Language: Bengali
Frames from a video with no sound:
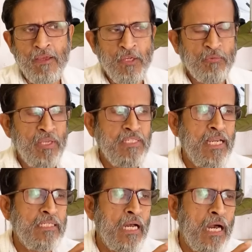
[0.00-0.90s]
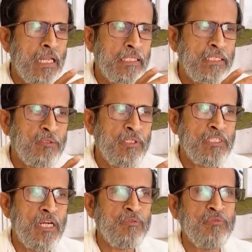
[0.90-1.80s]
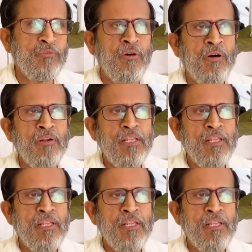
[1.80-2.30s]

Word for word: তো এই যে একটা আলাদা করে ঠাকুর ঘর